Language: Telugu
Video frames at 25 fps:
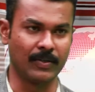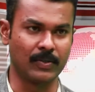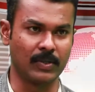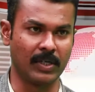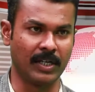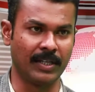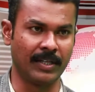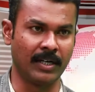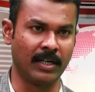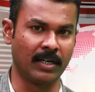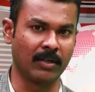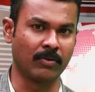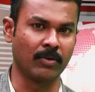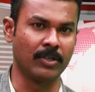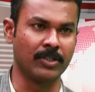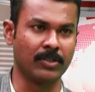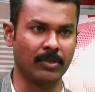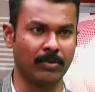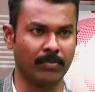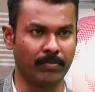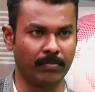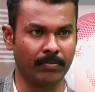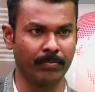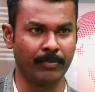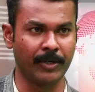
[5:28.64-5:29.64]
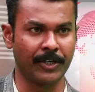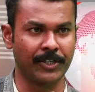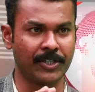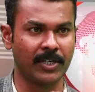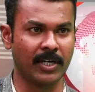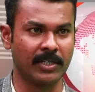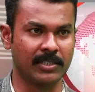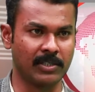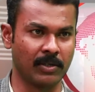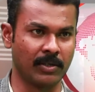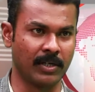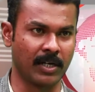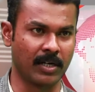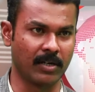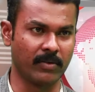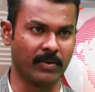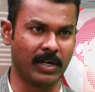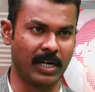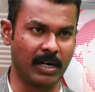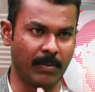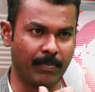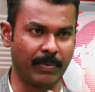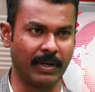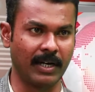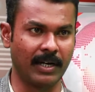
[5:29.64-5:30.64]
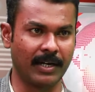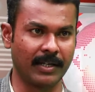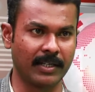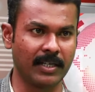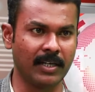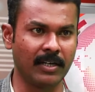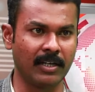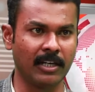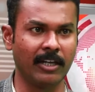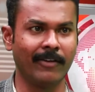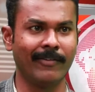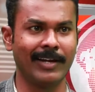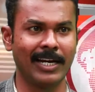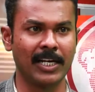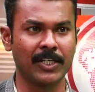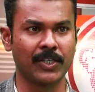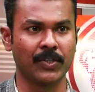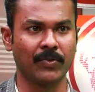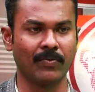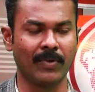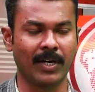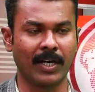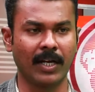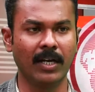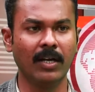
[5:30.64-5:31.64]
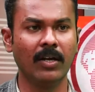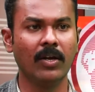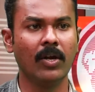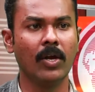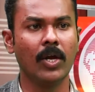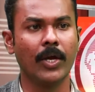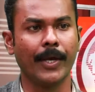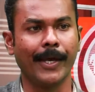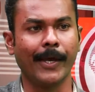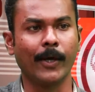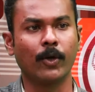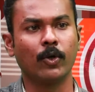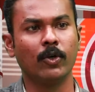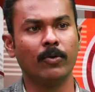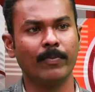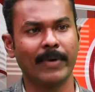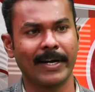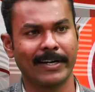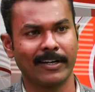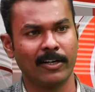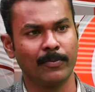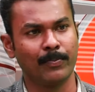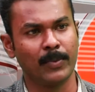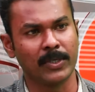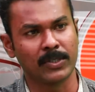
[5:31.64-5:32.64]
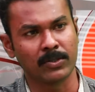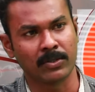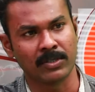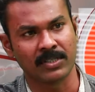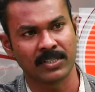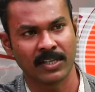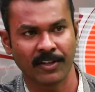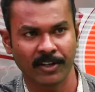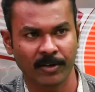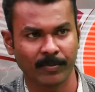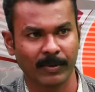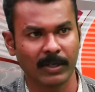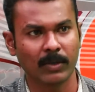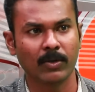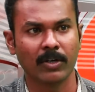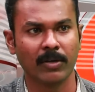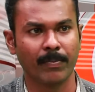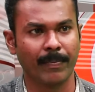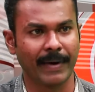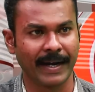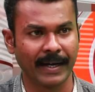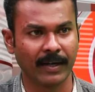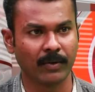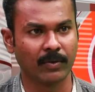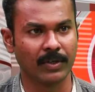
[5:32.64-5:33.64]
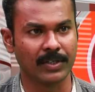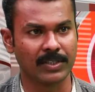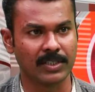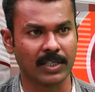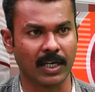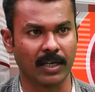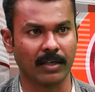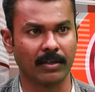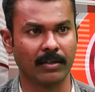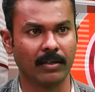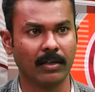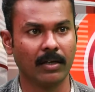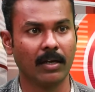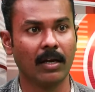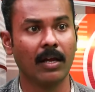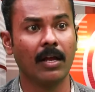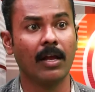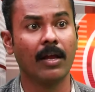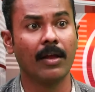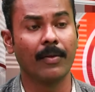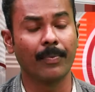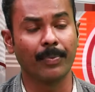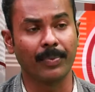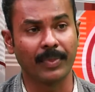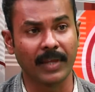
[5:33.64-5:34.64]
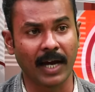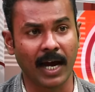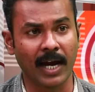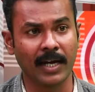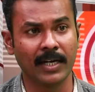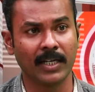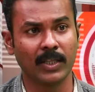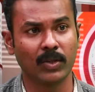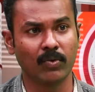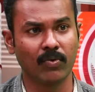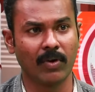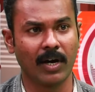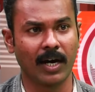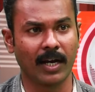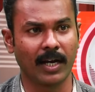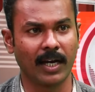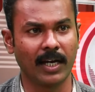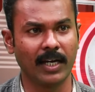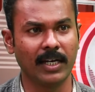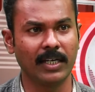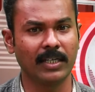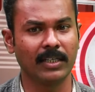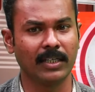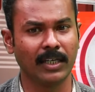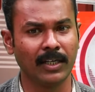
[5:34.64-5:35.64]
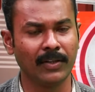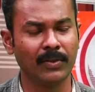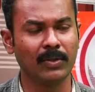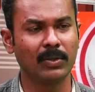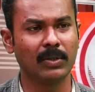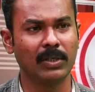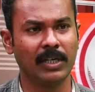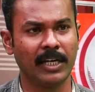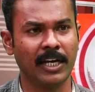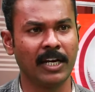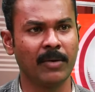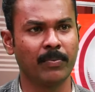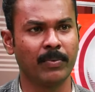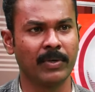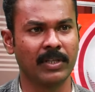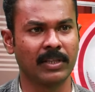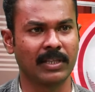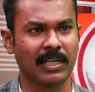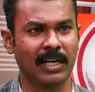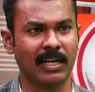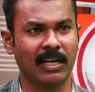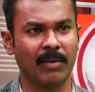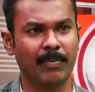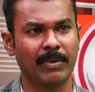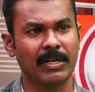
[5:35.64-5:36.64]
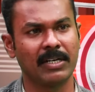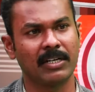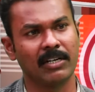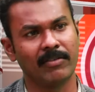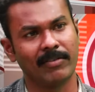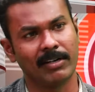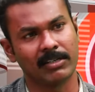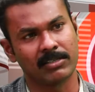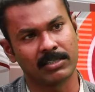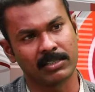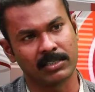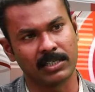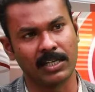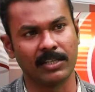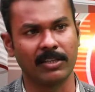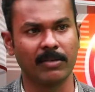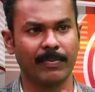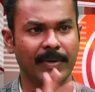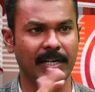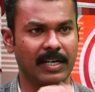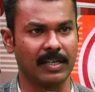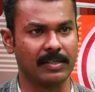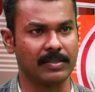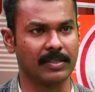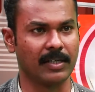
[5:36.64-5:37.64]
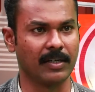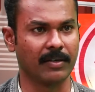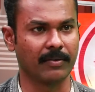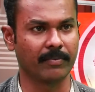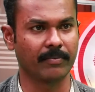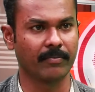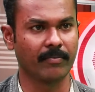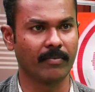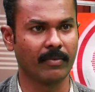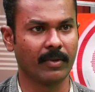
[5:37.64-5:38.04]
కావచ్చు లేదంటే కొంచెం బిగ్ షర్ట్స్ ఉన్నారో వాళ్ళ పిల్లలకి రీవాల్యుయేషన్ ద్వారా ఎక్కువ మార్కులు ఇప్పించుకున్న సందర్భాలు కొన్ని బయటకు వచ్చాయి దాని ద్వారా ఎందుకు లేనిపోయిన తలనొప్పిని రీవల్యూషన్స్ ఎత్తిపడేశారు